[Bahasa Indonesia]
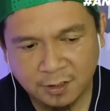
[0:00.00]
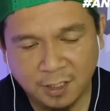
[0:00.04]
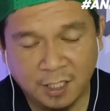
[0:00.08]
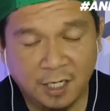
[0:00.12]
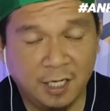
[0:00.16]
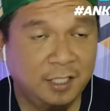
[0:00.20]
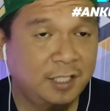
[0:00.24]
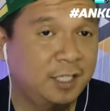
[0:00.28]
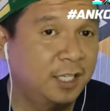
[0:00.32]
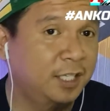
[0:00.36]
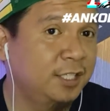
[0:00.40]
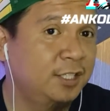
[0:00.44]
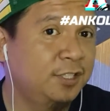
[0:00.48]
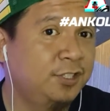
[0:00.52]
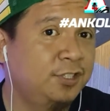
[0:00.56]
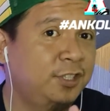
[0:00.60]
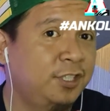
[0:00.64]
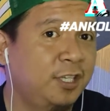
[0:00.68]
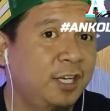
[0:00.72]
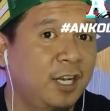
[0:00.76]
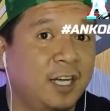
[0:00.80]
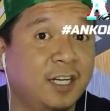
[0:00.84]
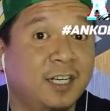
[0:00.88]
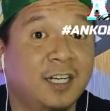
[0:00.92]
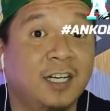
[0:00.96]
Tak ada
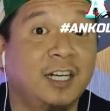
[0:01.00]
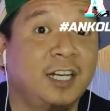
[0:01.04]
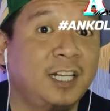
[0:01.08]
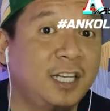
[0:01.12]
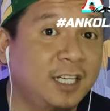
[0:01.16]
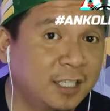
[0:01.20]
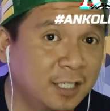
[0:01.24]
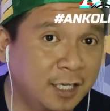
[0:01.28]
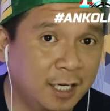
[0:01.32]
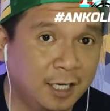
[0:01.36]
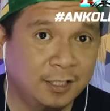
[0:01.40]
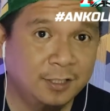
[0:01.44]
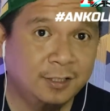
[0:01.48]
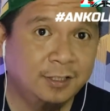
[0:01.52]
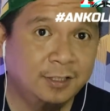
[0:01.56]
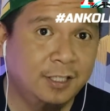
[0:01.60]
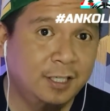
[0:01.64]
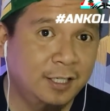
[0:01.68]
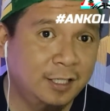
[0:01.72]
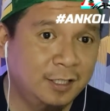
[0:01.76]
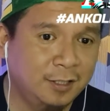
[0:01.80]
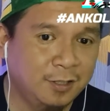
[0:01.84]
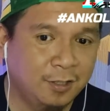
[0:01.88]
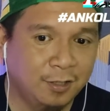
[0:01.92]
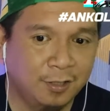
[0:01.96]
istilah keling guys
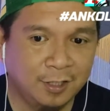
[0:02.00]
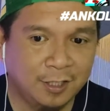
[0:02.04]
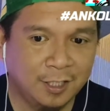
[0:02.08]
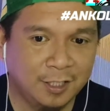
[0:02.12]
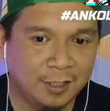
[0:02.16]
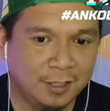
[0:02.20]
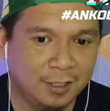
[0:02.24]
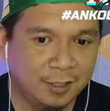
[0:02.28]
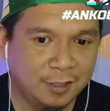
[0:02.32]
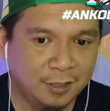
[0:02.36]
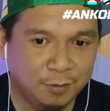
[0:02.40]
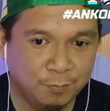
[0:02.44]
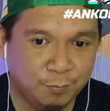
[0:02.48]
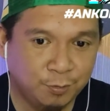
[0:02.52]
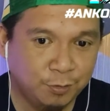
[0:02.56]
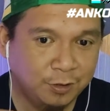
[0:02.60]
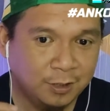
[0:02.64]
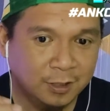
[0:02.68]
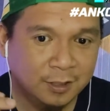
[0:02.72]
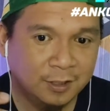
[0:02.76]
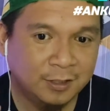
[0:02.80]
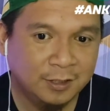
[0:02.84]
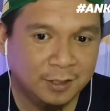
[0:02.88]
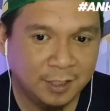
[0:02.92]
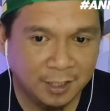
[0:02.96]
ya kalau kita sebut
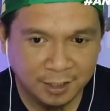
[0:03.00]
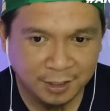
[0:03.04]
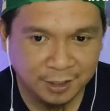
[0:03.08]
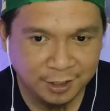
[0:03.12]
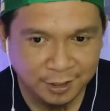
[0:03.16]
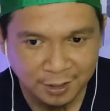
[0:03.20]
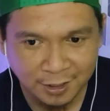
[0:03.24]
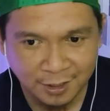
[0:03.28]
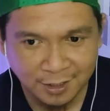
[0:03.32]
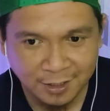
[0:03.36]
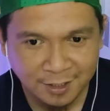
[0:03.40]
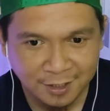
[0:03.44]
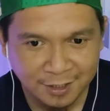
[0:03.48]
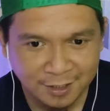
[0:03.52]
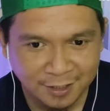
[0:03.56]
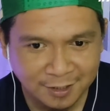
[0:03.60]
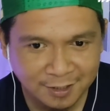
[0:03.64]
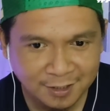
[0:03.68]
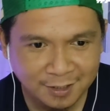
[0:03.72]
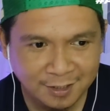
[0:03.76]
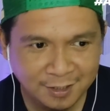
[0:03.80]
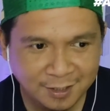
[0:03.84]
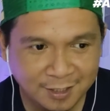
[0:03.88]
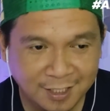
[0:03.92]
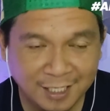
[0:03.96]
tentang
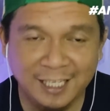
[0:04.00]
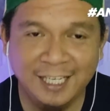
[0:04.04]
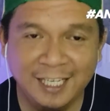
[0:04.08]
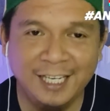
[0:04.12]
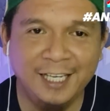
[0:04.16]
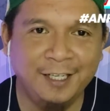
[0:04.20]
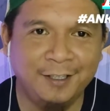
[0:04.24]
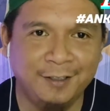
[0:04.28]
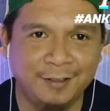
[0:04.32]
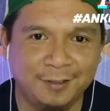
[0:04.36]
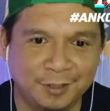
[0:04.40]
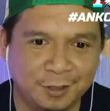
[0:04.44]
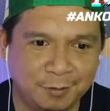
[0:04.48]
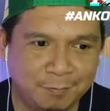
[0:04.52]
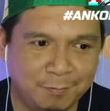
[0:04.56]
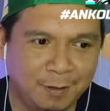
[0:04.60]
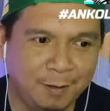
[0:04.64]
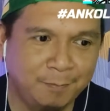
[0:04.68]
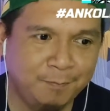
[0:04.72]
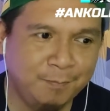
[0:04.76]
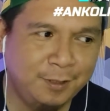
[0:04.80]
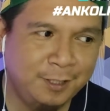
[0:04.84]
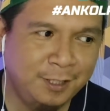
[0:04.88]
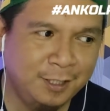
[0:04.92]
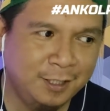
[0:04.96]
uh,
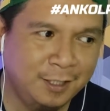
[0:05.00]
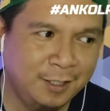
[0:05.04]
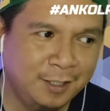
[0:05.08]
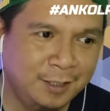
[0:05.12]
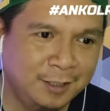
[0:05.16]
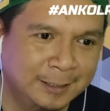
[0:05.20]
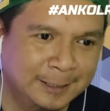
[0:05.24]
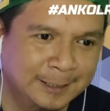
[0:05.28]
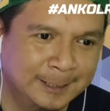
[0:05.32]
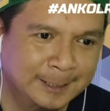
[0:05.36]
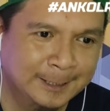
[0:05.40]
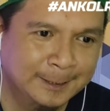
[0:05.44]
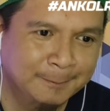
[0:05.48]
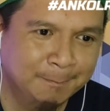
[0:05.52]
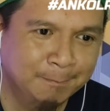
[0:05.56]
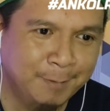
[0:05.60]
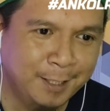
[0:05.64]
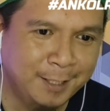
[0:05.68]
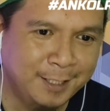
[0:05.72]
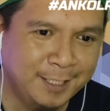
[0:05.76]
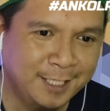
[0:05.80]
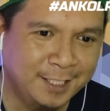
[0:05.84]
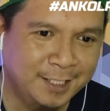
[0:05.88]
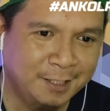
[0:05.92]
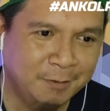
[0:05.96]
sebab dia
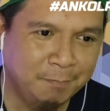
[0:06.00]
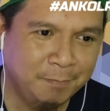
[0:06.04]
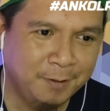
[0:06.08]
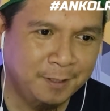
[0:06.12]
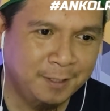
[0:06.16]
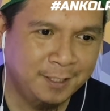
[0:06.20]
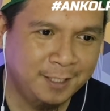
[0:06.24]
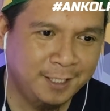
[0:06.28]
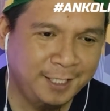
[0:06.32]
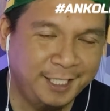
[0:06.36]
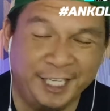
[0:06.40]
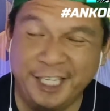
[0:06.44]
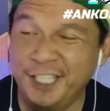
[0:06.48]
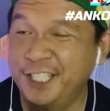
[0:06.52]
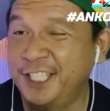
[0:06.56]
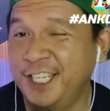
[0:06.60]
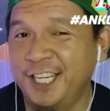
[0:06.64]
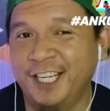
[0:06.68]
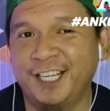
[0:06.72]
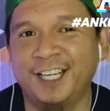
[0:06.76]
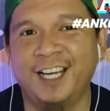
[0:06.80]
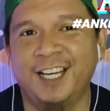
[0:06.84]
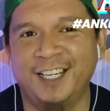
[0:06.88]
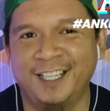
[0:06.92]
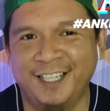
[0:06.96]
banyak kepada
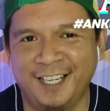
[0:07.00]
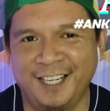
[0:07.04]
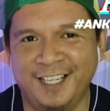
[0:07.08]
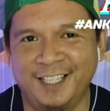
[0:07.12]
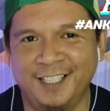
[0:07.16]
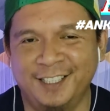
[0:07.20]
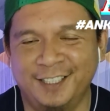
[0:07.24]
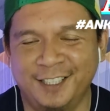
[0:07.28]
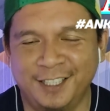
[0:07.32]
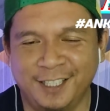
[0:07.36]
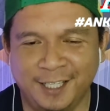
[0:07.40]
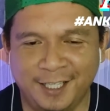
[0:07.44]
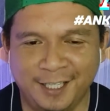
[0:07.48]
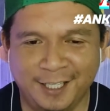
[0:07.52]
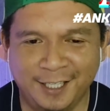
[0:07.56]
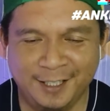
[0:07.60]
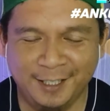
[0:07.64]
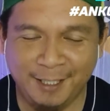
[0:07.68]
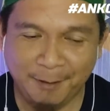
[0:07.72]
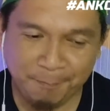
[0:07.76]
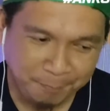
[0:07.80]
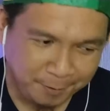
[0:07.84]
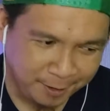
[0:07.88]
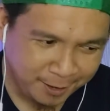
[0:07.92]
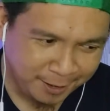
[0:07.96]
ejekan lah ya
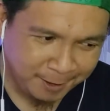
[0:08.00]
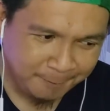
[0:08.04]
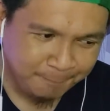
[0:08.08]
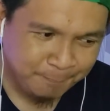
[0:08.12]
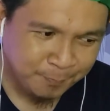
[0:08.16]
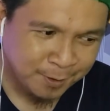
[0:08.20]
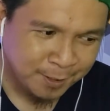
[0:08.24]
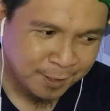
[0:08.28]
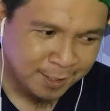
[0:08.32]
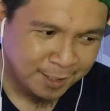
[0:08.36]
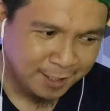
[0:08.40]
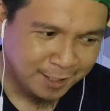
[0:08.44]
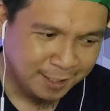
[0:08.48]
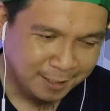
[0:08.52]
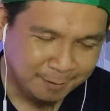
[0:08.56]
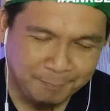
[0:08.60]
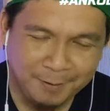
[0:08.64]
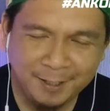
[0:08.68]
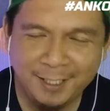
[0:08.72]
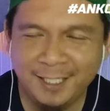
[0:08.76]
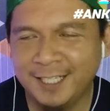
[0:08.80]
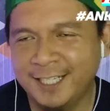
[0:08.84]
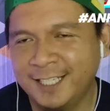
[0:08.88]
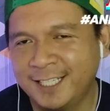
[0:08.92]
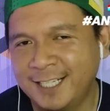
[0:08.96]
tapi
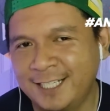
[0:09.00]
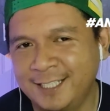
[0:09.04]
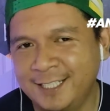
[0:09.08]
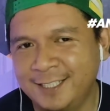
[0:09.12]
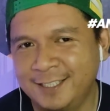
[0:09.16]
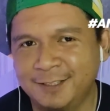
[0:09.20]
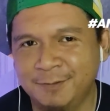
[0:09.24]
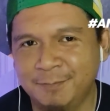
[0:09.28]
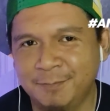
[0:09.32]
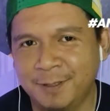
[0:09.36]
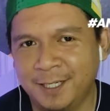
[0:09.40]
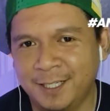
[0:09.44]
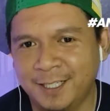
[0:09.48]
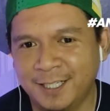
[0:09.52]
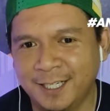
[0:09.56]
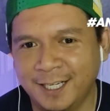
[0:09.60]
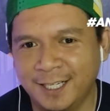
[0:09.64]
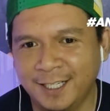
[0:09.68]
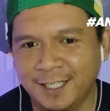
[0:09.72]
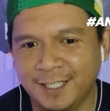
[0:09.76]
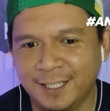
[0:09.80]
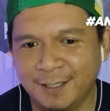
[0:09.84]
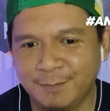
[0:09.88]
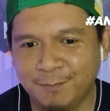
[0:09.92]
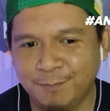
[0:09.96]
lebih dikenali
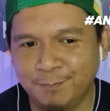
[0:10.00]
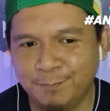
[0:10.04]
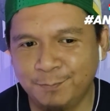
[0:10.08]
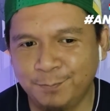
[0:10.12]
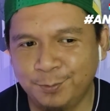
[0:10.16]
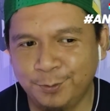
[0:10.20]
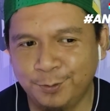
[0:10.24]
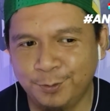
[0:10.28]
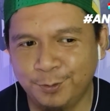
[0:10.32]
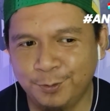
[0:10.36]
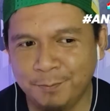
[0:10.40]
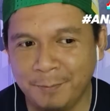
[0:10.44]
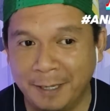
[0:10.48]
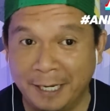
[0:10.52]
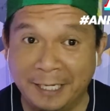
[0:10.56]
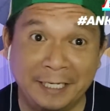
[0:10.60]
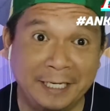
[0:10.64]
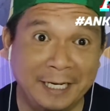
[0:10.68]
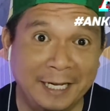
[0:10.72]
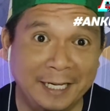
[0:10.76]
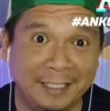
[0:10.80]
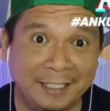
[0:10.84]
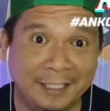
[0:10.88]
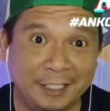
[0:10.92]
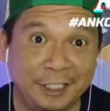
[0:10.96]
sebagai kampung
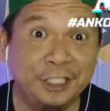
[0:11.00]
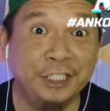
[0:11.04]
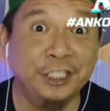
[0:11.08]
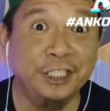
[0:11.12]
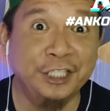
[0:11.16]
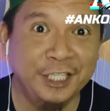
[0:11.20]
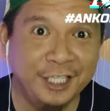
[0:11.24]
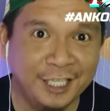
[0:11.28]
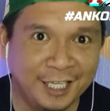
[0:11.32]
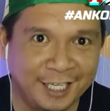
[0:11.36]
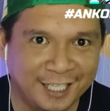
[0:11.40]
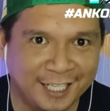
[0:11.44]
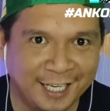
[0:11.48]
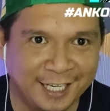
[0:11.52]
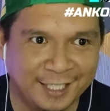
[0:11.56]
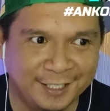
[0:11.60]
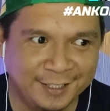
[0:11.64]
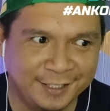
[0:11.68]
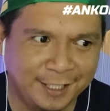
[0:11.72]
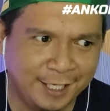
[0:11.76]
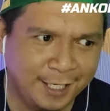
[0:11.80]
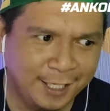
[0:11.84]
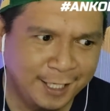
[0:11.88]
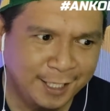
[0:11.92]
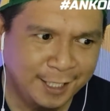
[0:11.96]
Medan India
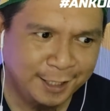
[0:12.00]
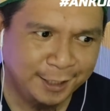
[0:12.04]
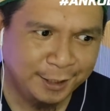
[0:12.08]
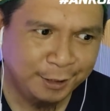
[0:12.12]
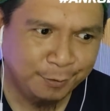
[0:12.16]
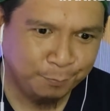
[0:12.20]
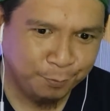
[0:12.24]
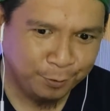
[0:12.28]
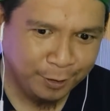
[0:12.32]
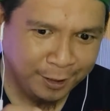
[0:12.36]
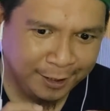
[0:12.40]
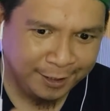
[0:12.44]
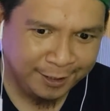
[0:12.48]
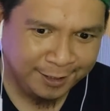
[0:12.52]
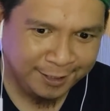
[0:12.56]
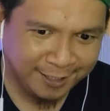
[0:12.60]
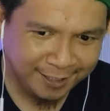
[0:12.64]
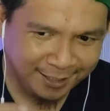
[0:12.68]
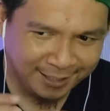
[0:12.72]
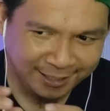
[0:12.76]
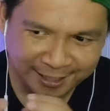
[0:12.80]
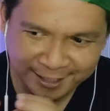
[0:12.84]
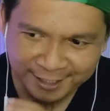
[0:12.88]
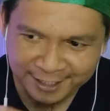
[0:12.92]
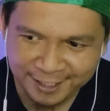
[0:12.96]
guys ataupun
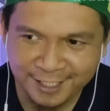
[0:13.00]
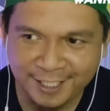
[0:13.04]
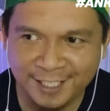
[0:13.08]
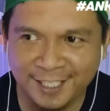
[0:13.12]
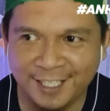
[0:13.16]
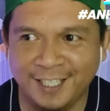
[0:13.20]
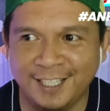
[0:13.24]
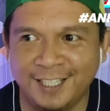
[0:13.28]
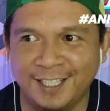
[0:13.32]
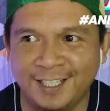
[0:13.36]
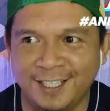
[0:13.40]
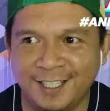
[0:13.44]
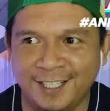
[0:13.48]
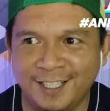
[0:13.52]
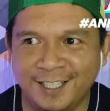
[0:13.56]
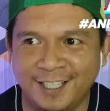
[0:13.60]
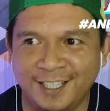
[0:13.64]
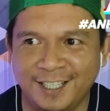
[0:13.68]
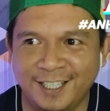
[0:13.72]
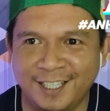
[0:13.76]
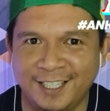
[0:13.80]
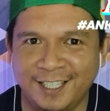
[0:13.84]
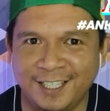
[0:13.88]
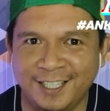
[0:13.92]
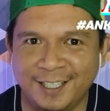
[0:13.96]
Little India
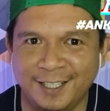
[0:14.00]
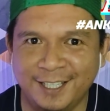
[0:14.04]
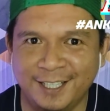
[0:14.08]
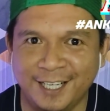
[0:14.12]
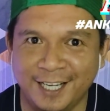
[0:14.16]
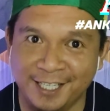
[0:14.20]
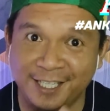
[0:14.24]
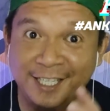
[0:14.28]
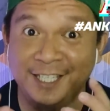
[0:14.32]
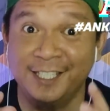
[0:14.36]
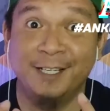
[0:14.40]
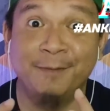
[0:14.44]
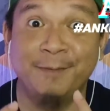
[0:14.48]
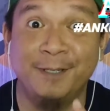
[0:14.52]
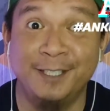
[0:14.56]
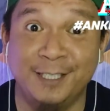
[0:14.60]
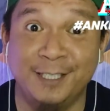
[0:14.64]
uh, kayak